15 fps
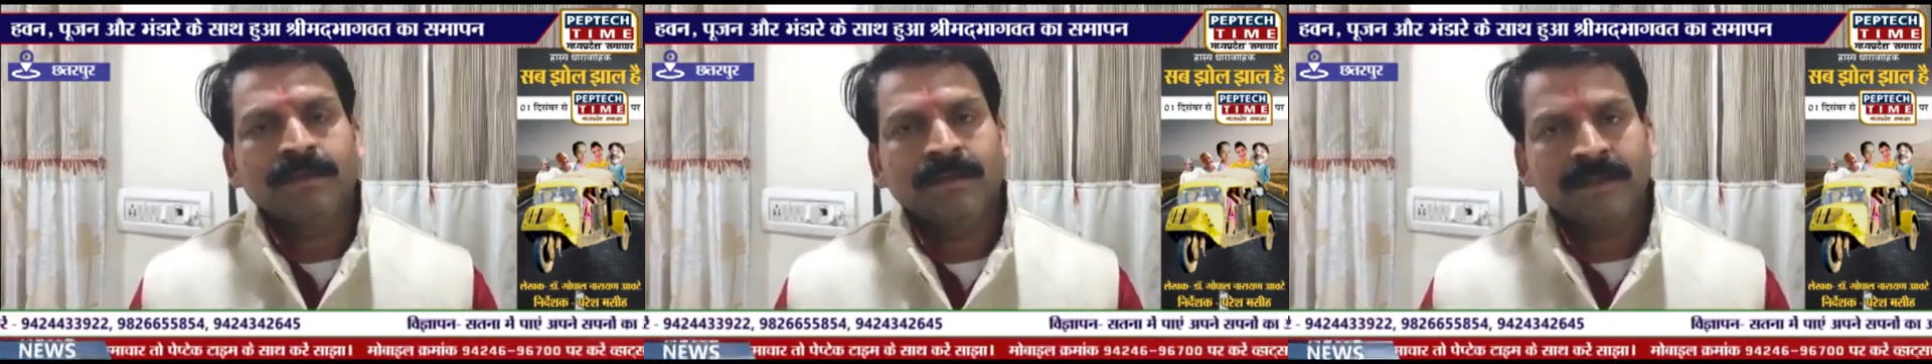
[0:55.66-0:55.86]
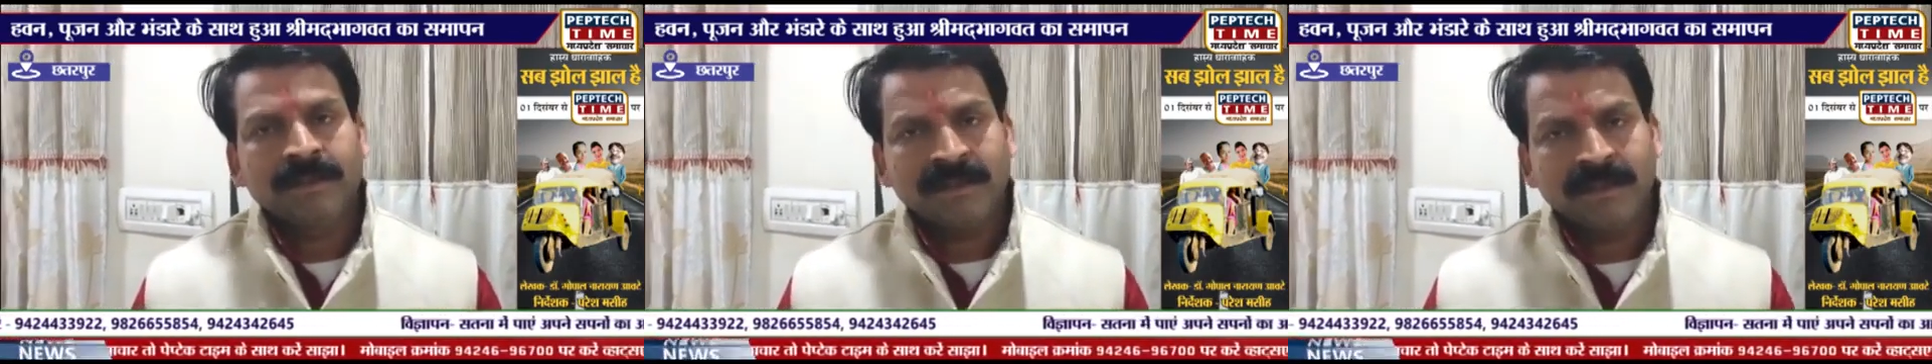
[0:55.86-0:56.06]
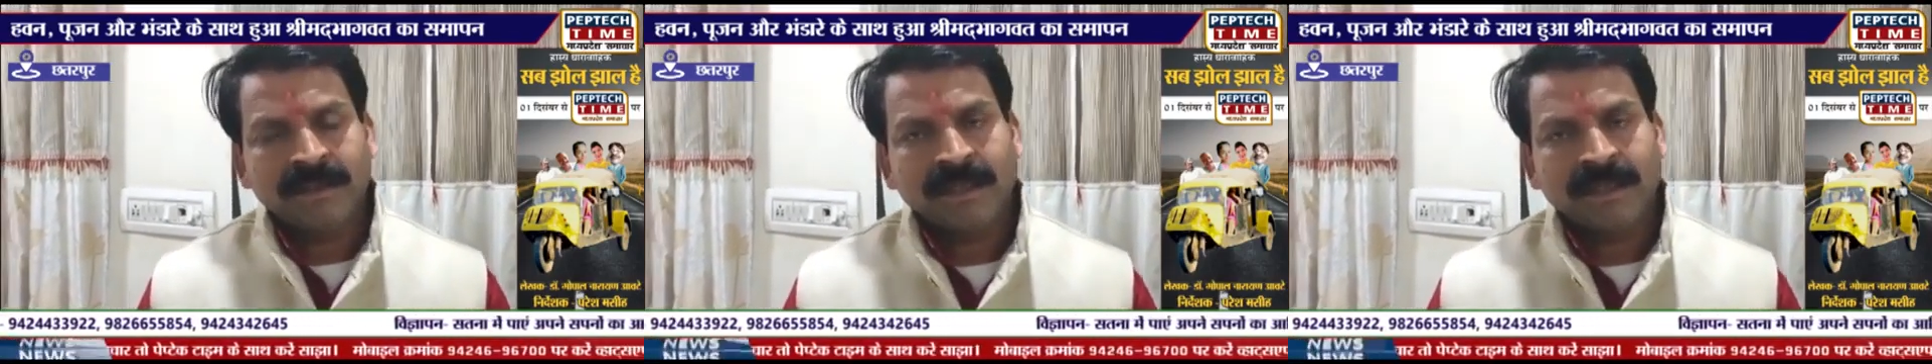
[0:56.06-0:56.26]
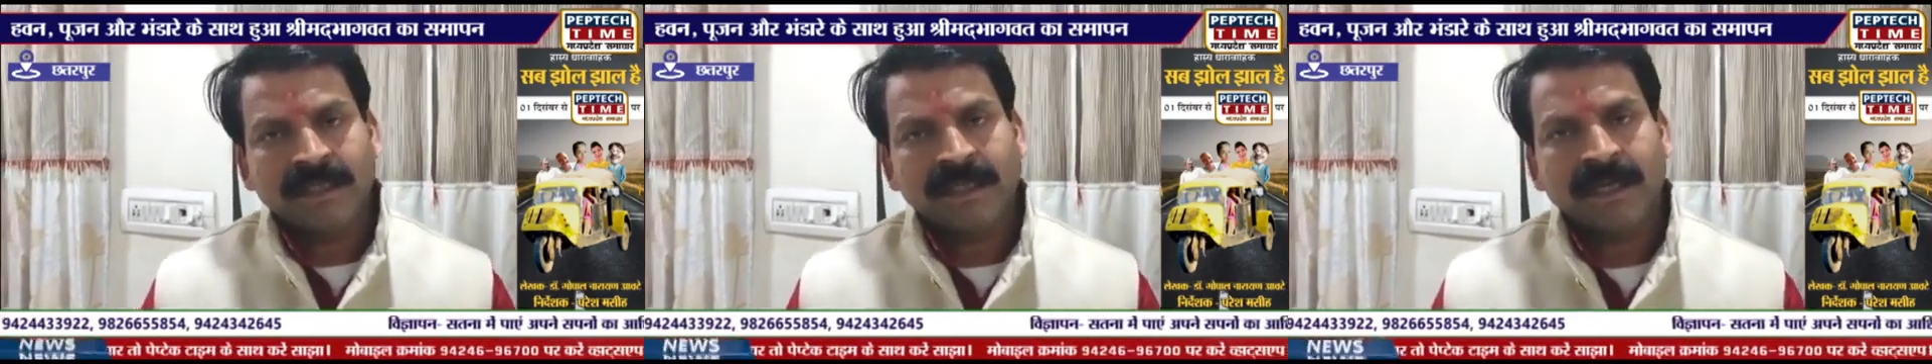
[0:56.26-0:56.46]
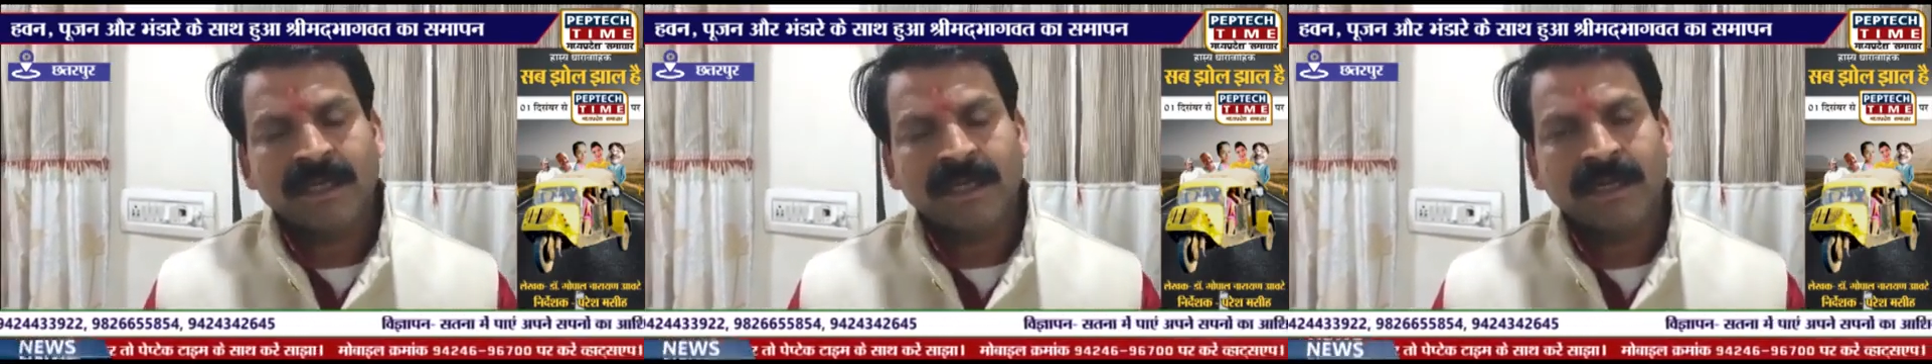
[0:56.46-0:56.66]
इस
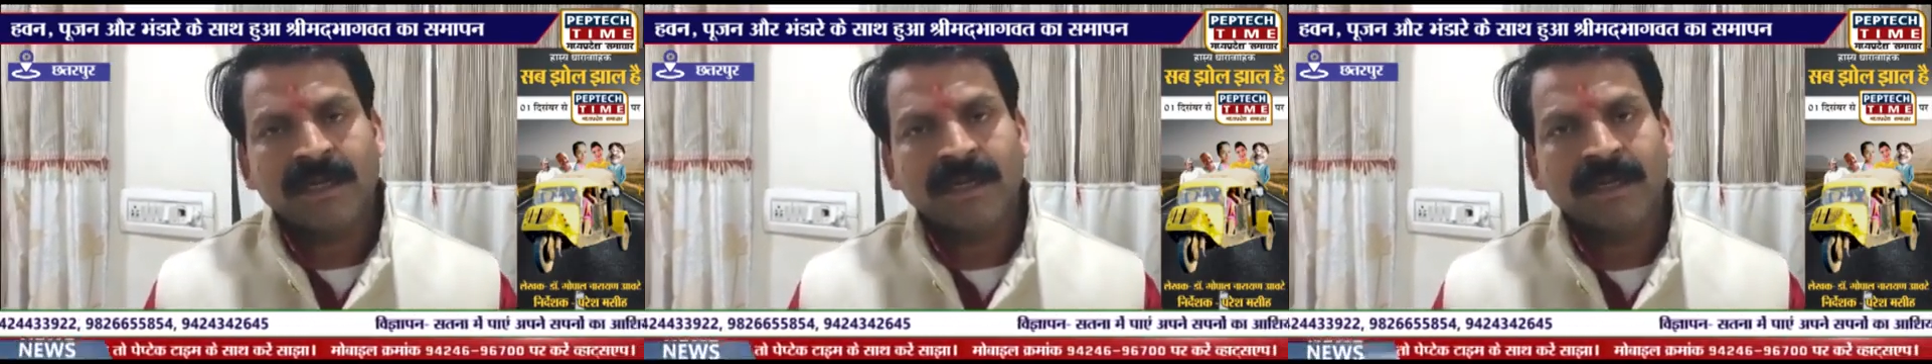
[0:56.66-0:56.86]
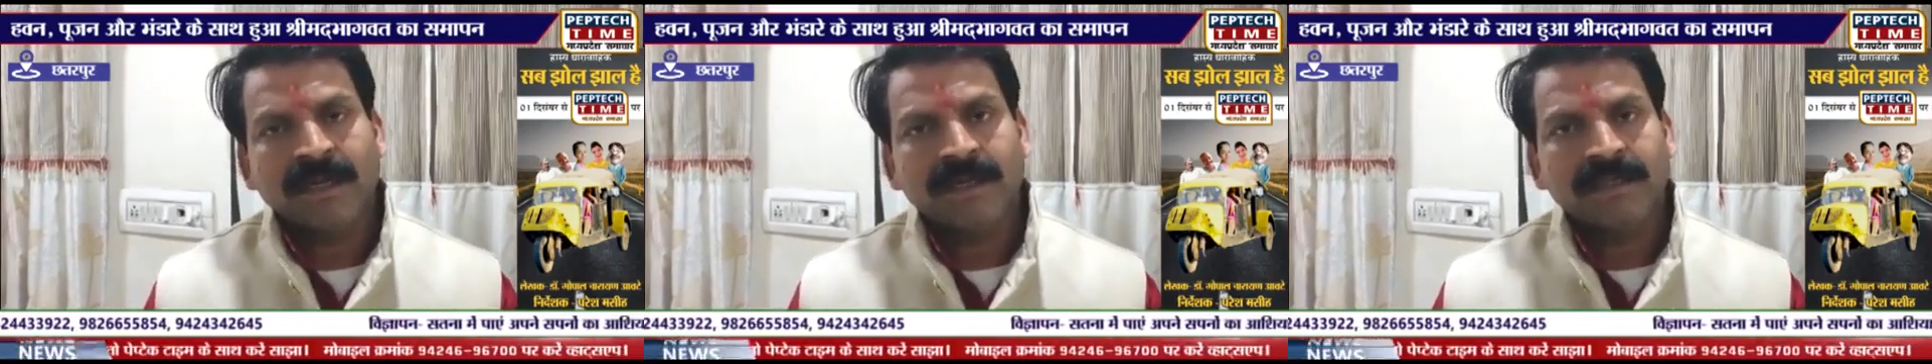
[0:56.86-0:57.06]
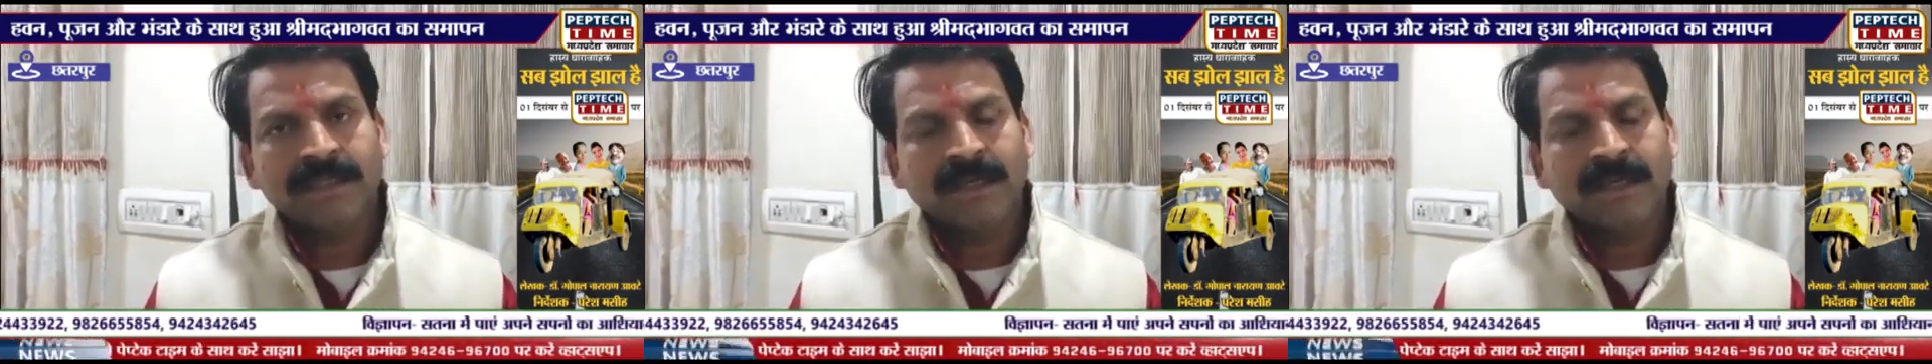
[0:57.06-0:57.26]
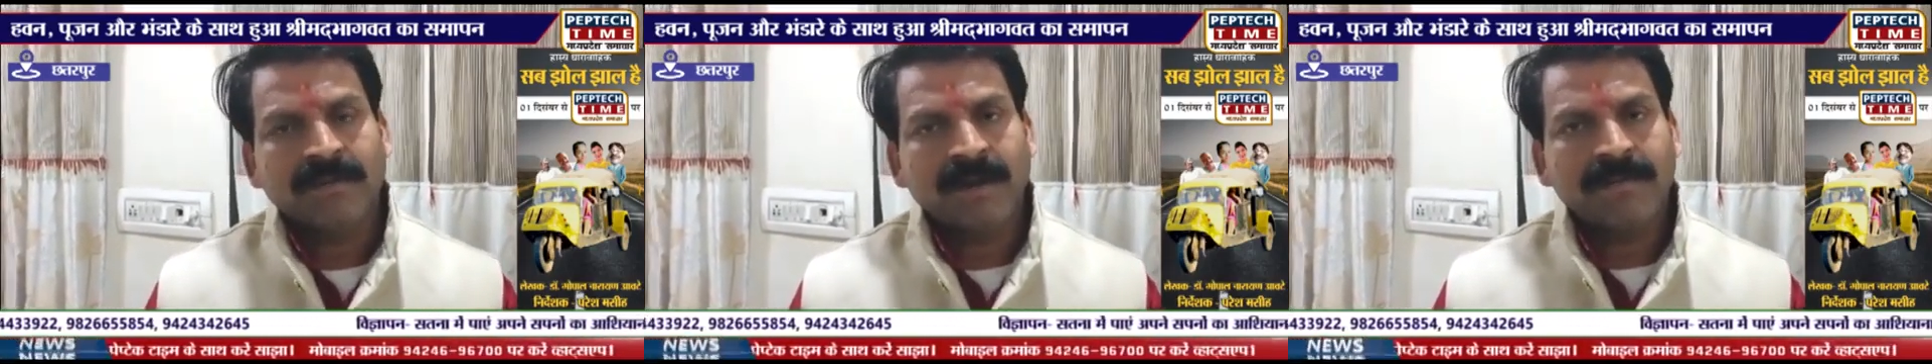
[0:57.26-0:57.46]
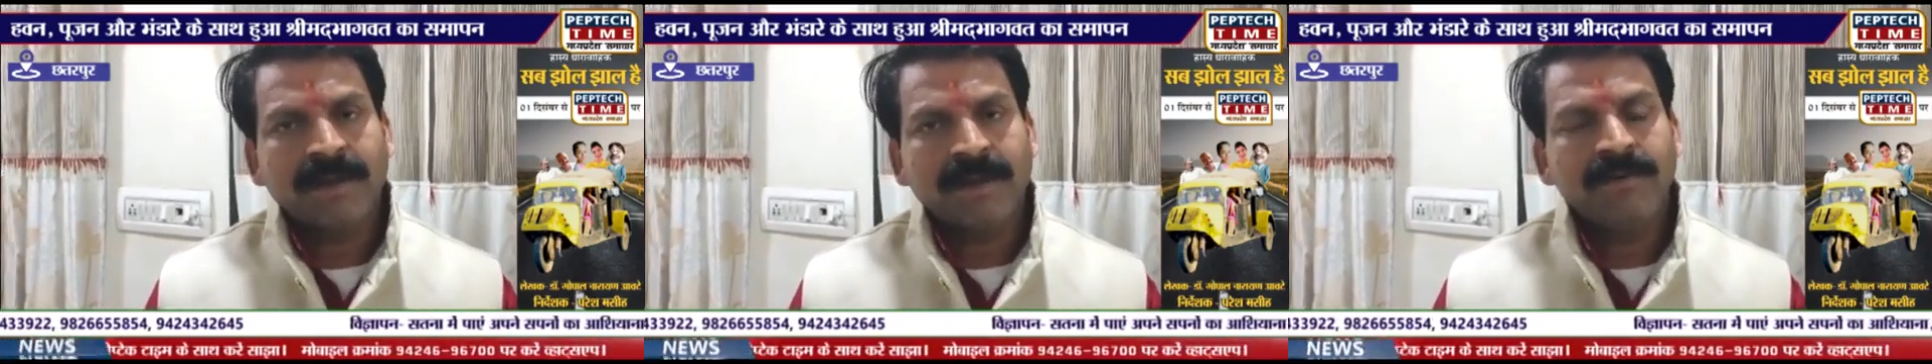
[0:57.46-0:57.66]
कथा का
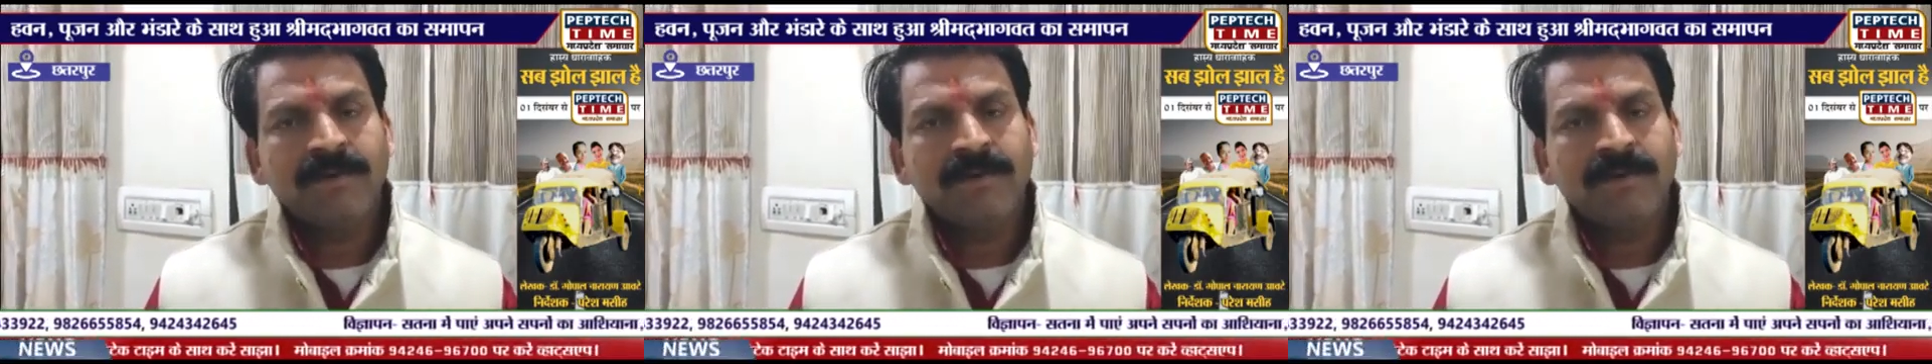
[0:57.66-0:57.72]
समापन